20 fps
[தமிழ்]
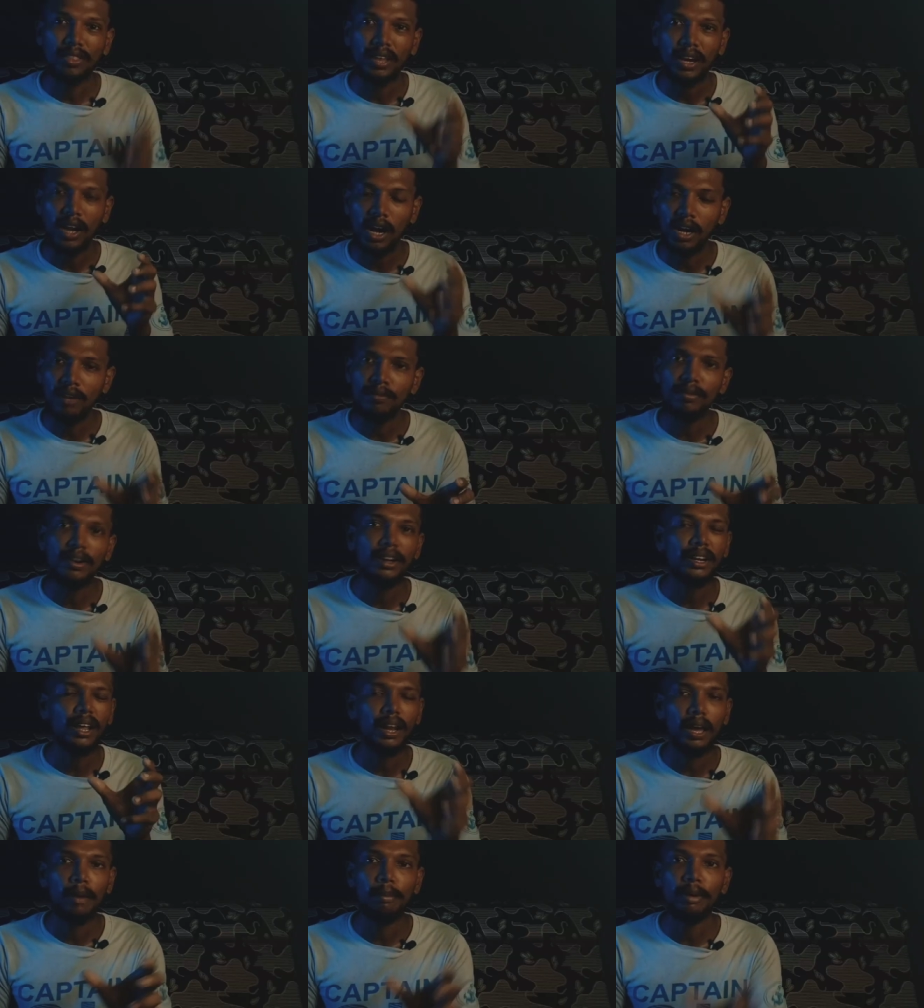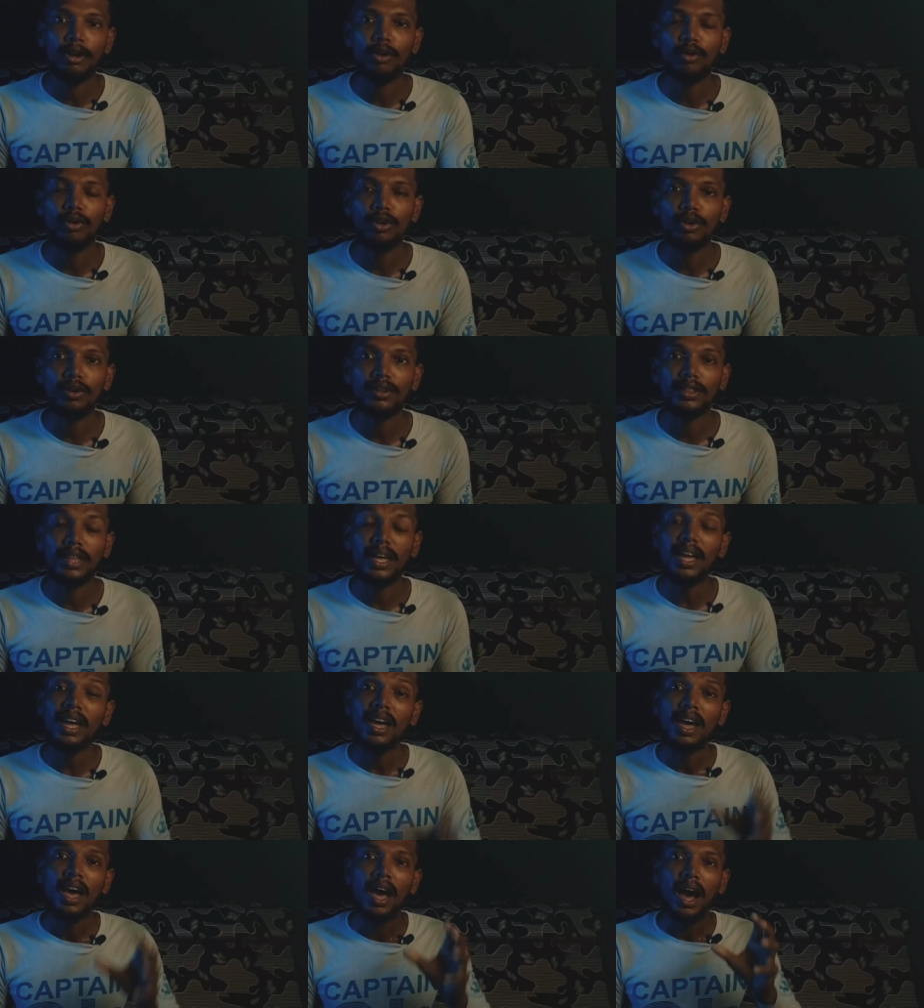அந்த கான்ஃபிடென்ட்டை நான் எப்படி கொண்டு
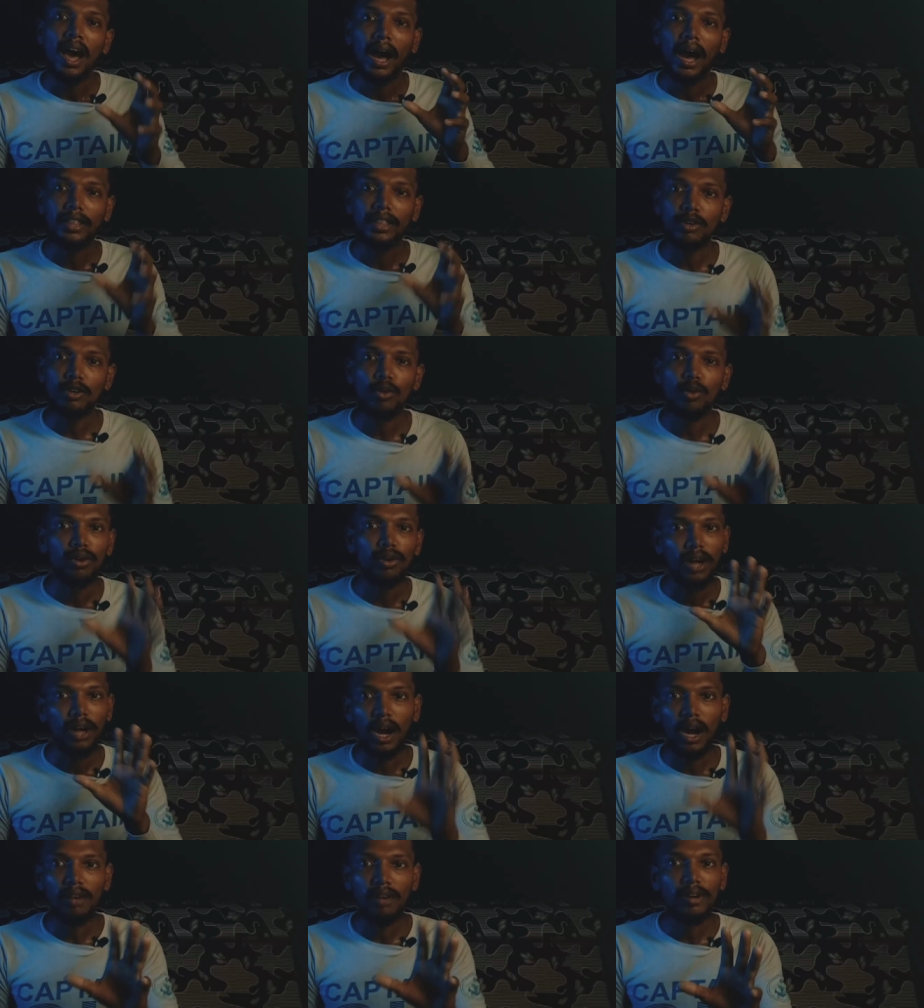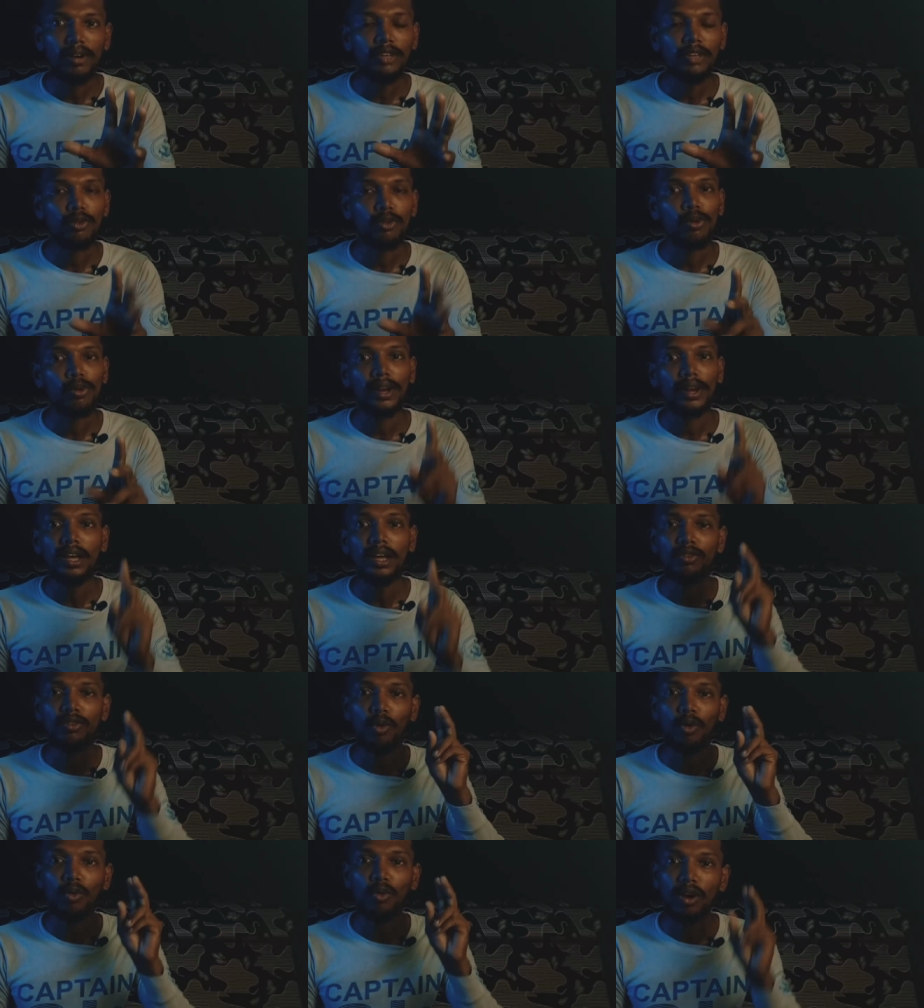வந்தேன் அதுக்கு ஒரு நாலு வழி சொல்கிறேன்
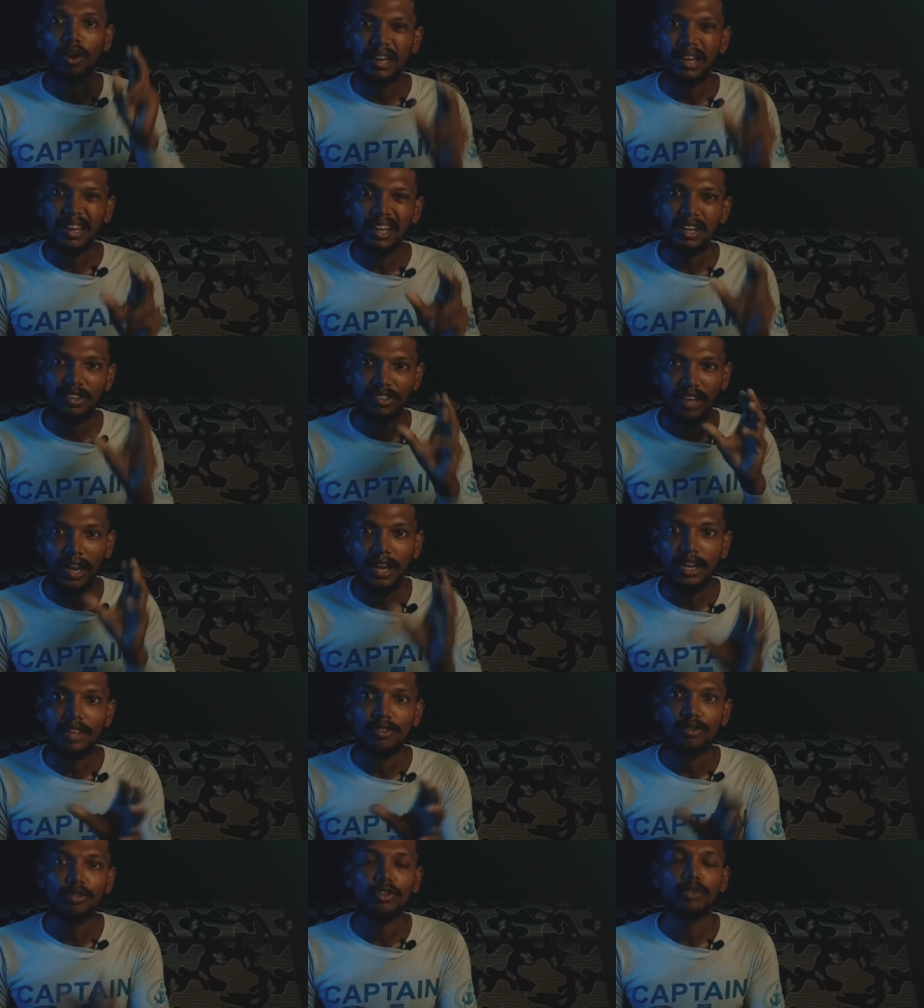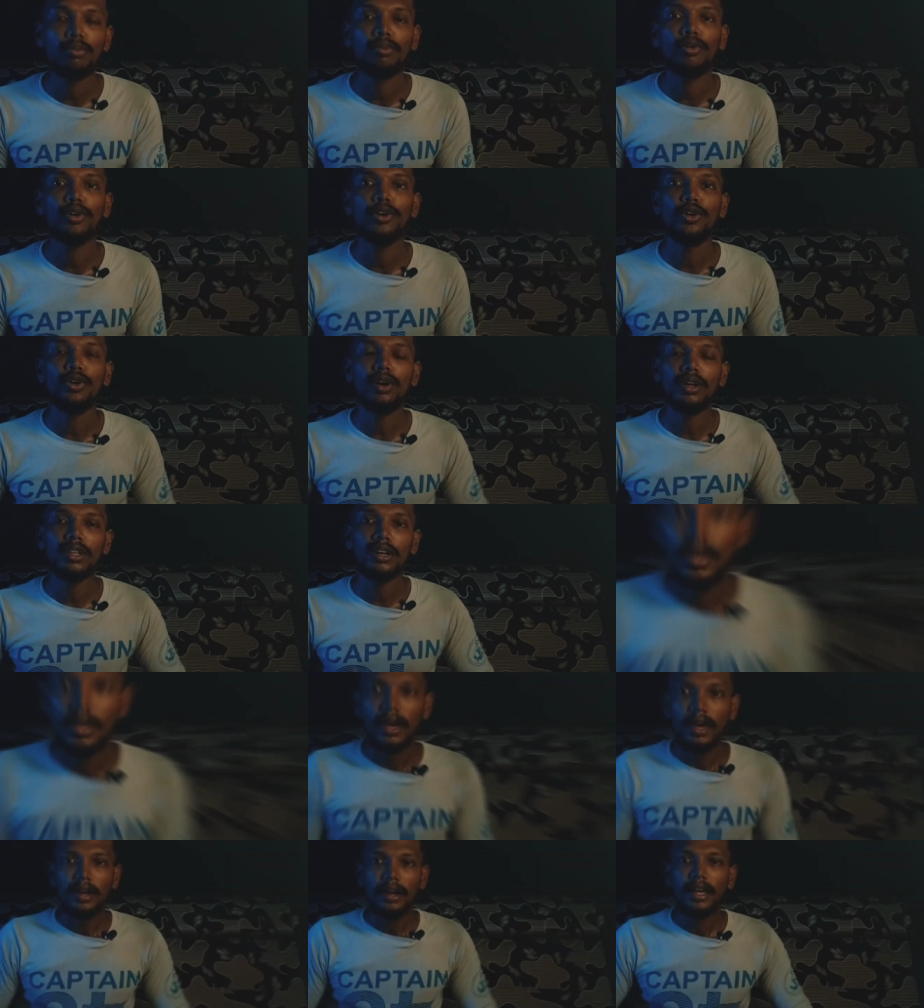ஸோ உங்களுக்கு இருக்க ஷைனஸ் வந்து போயிடும் அதை
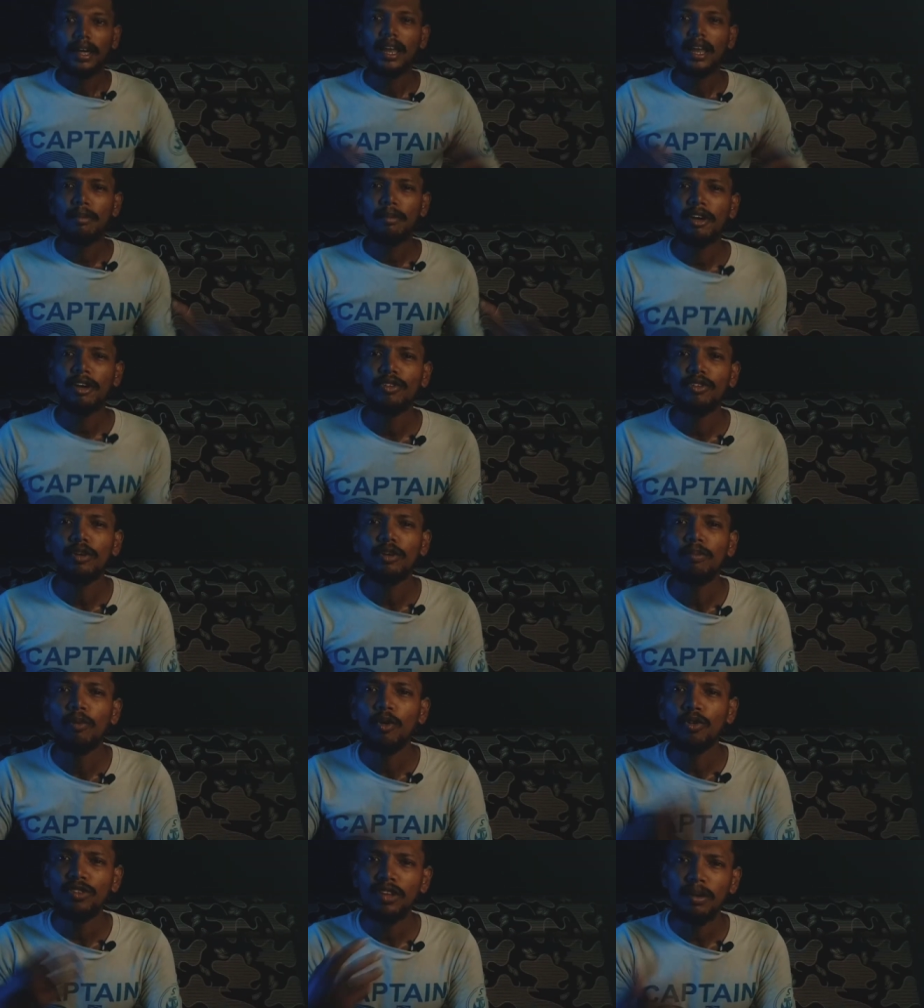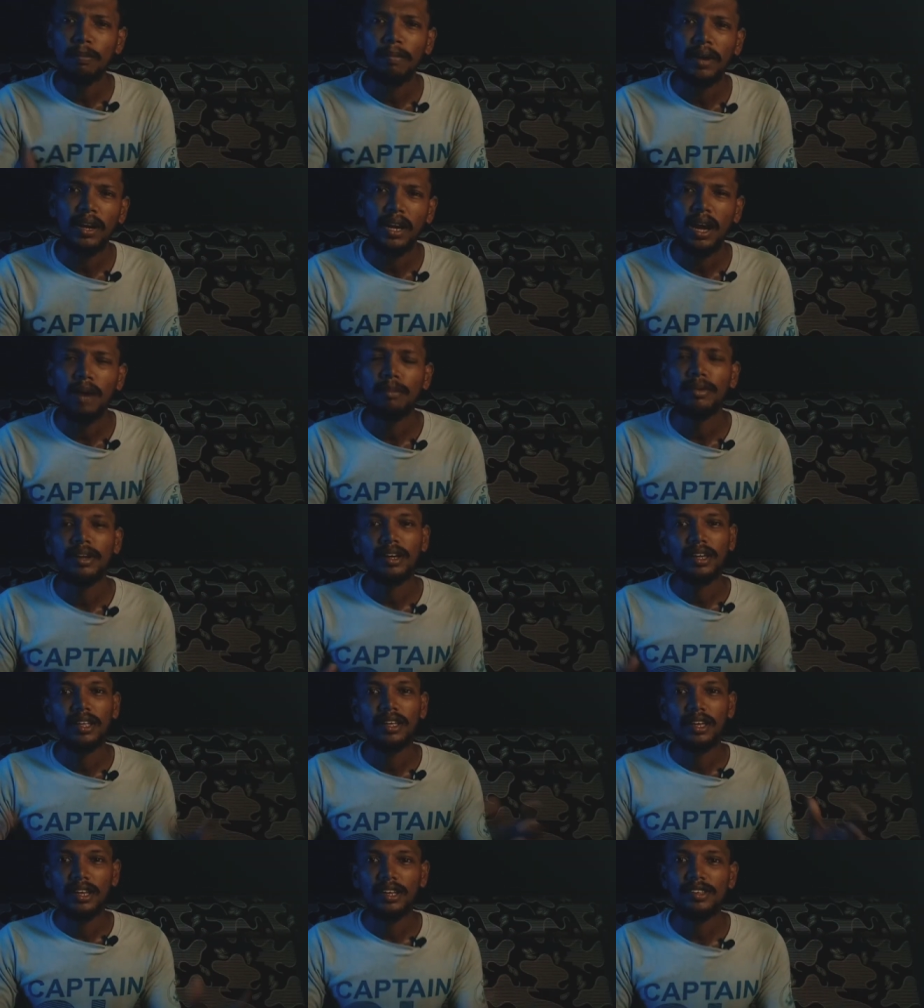நிறைய பேர் வந்து போஸ்டிங் பண்ணாமல்
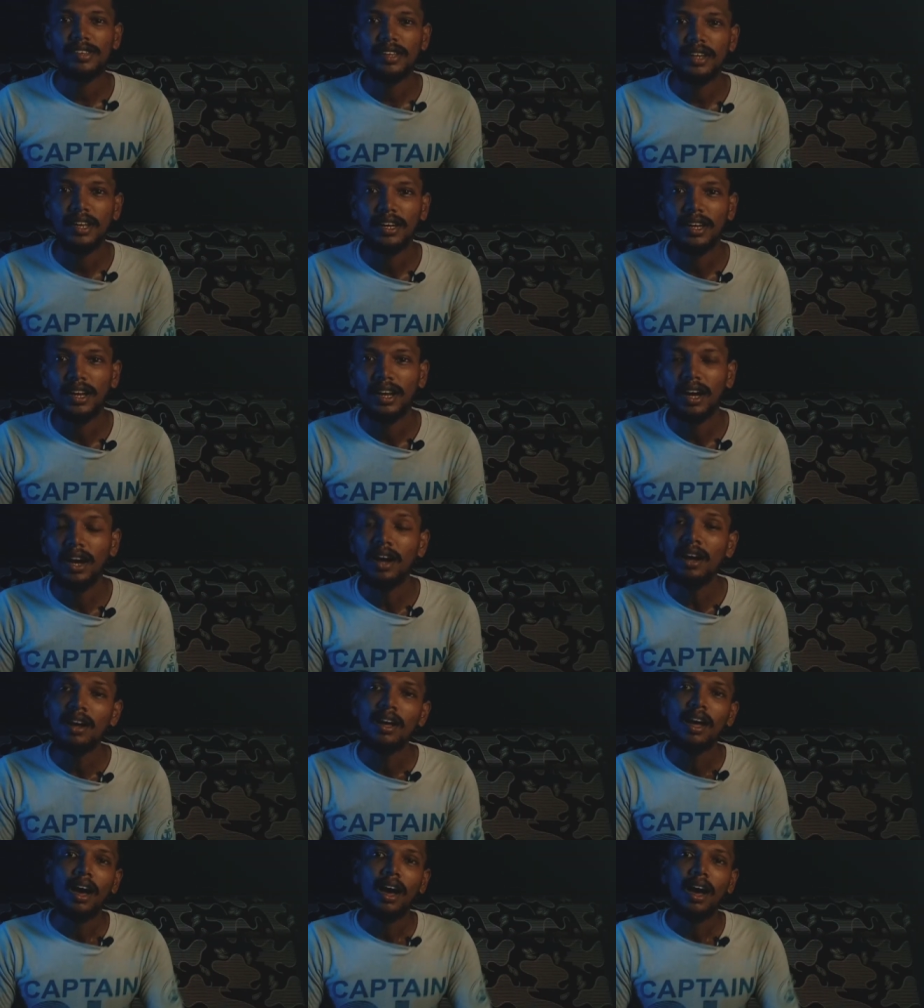இருக்கிறதுக்கு ரீசன் என்னென்னா